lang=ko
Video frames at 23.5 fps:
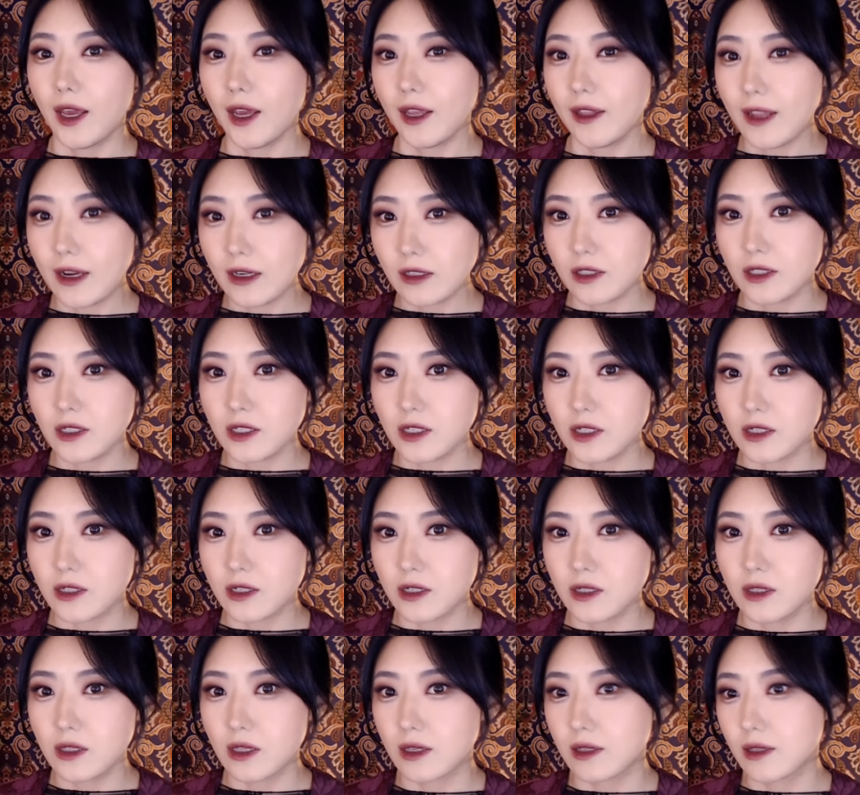해당
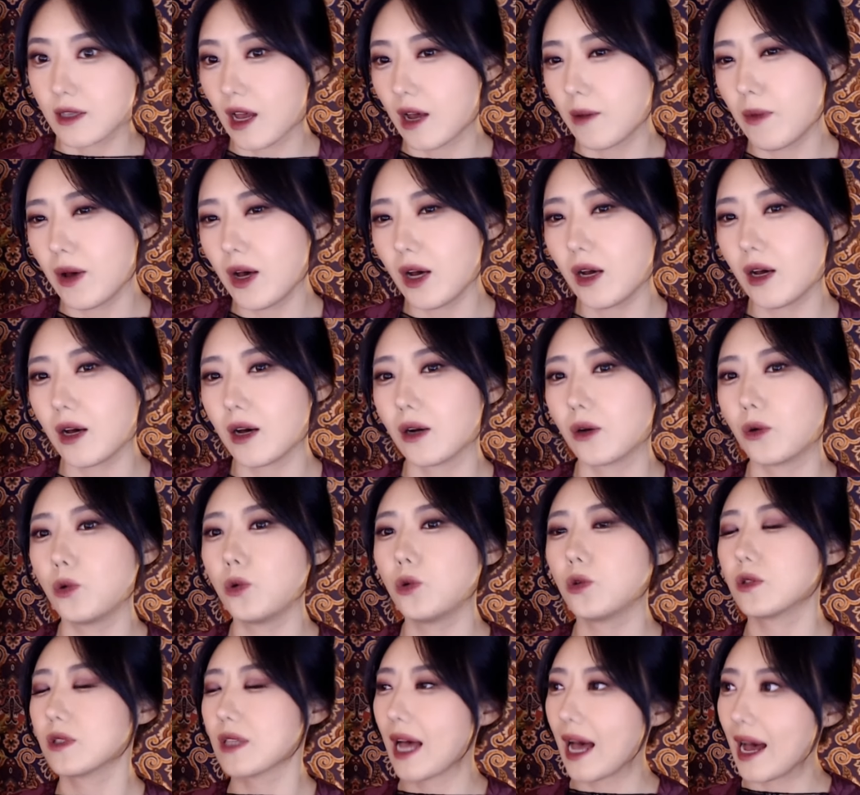시신은
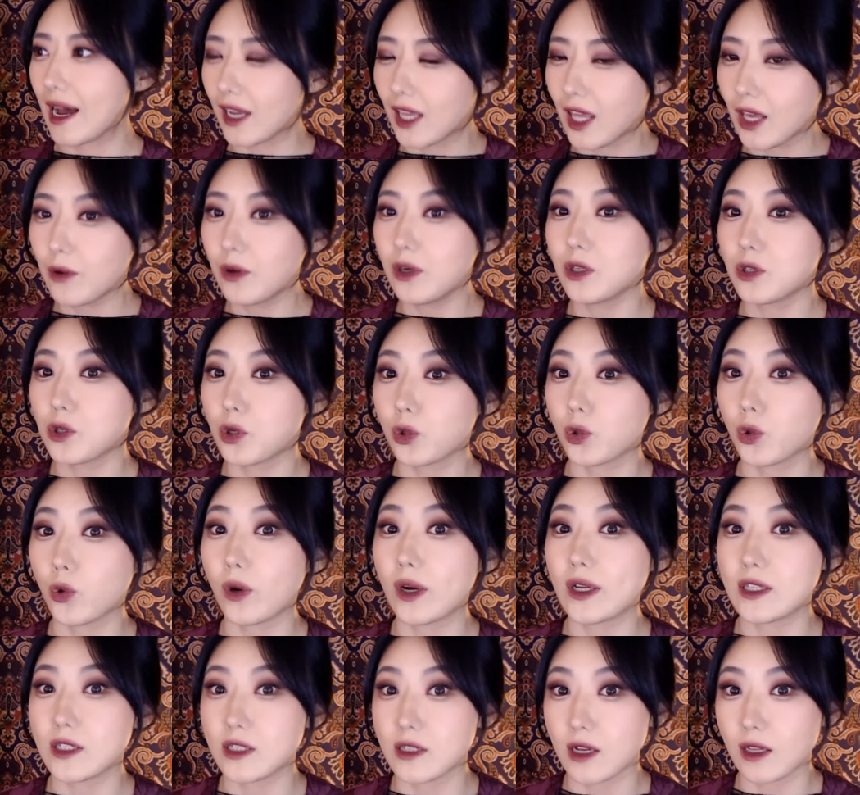사망하고 4개월
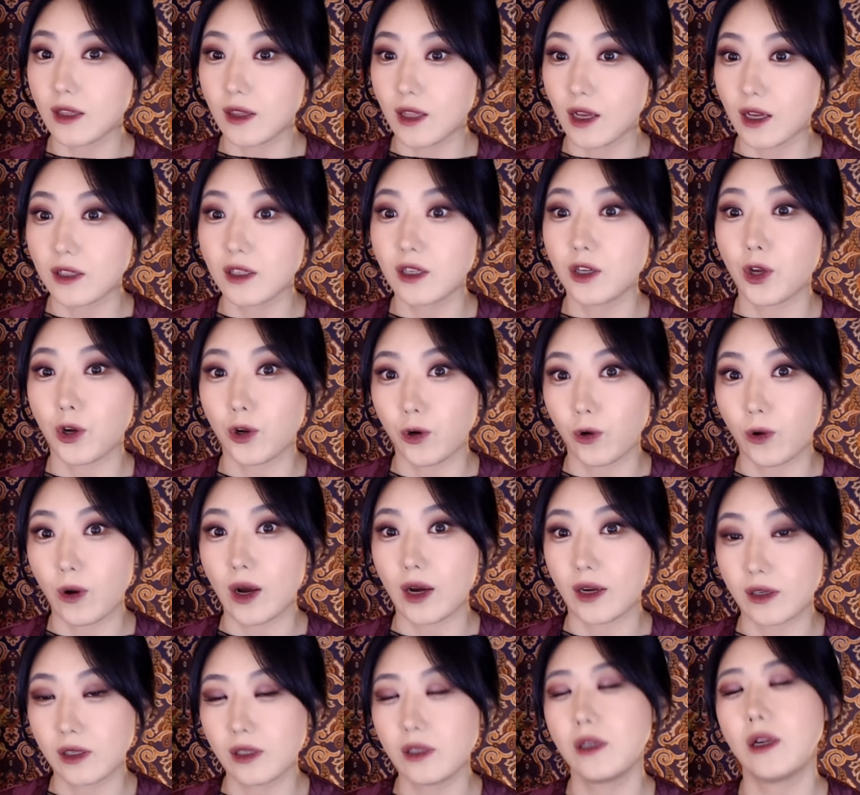정도가 지났다는
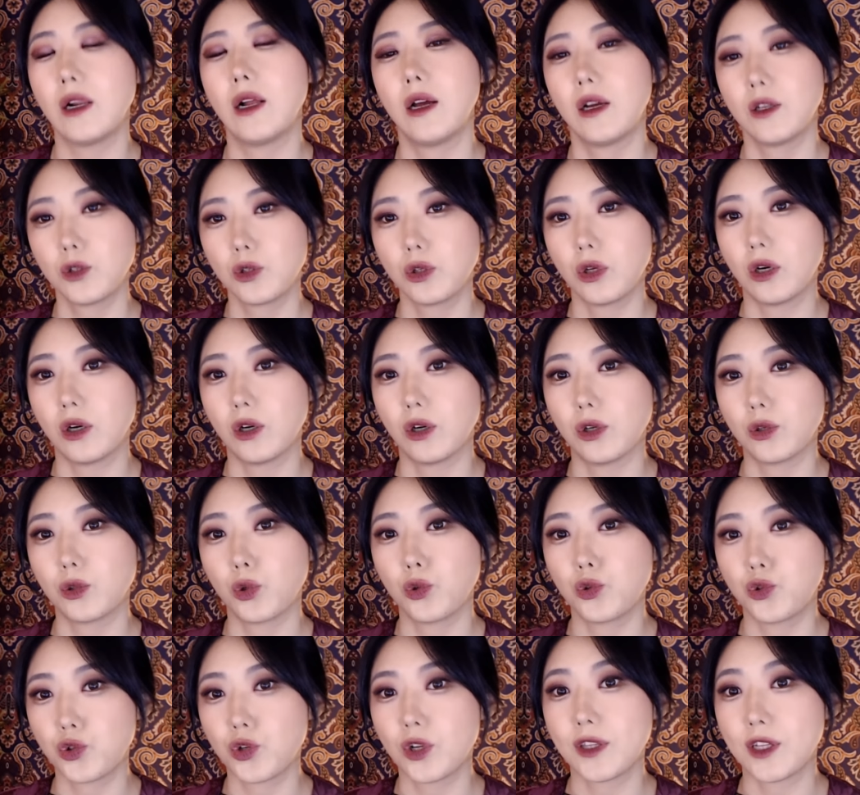결과를 어,
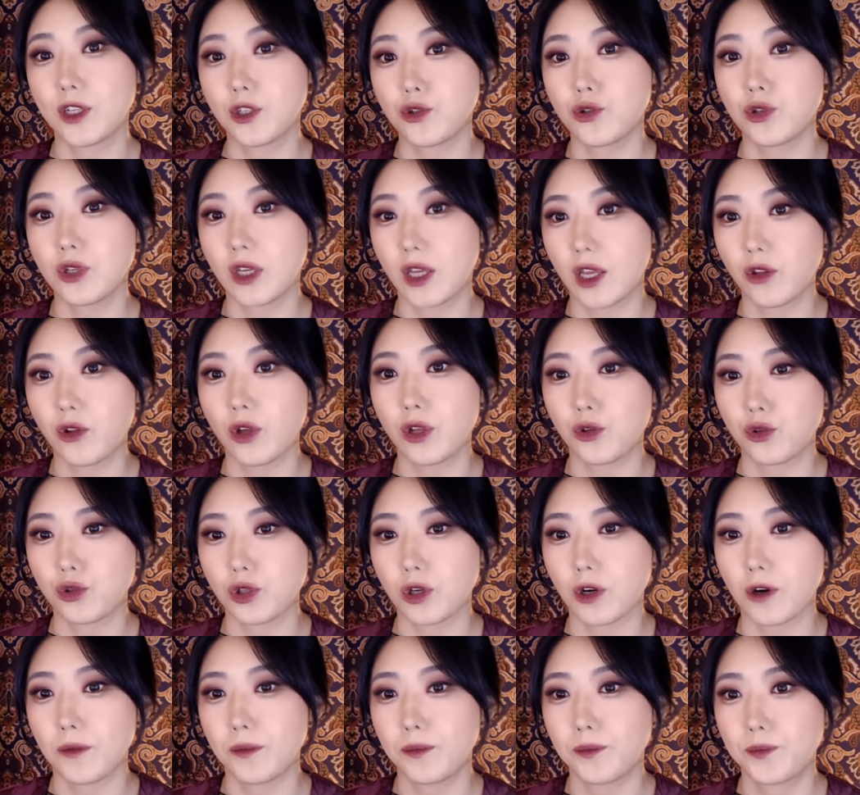도출해낼 수 있게
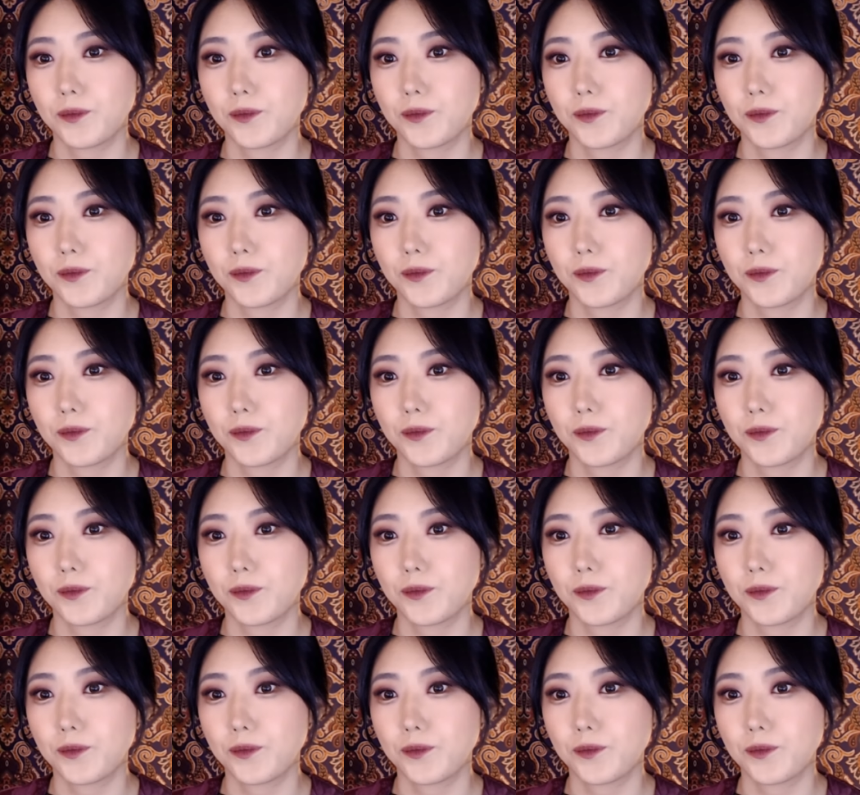됐죠.